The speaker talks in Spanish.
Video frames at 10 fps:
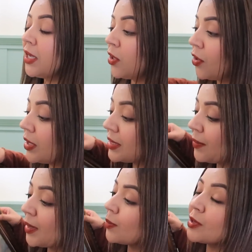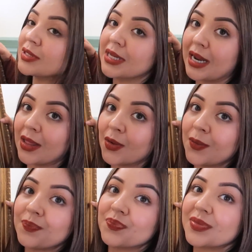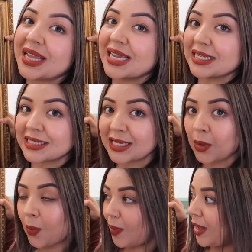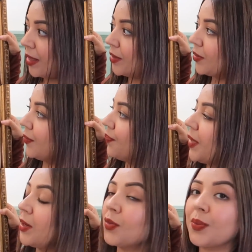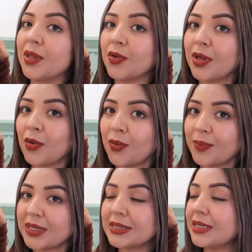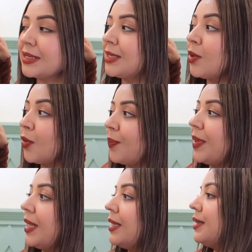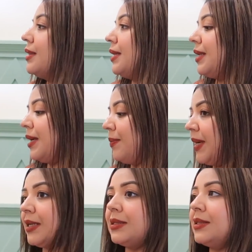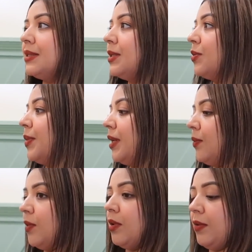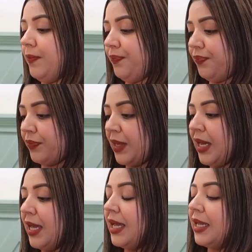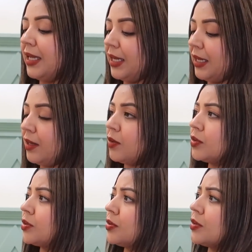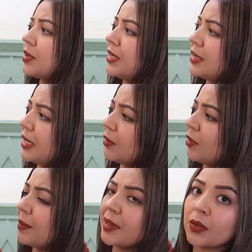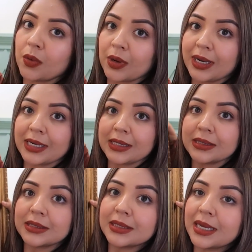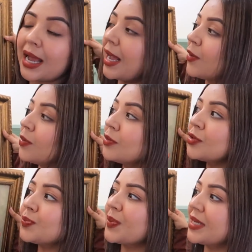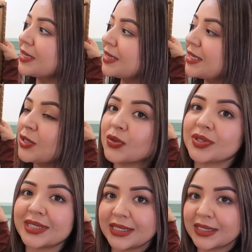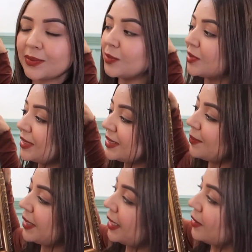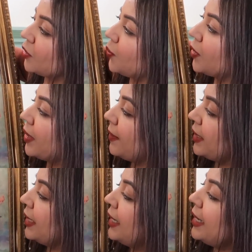Yo les había mostrado este cuadro en un video de compras, este lo compré en TJ Maxx si no me equivoco y costó 39 dólares hay unos preciosísimos y este me encantó porque vean,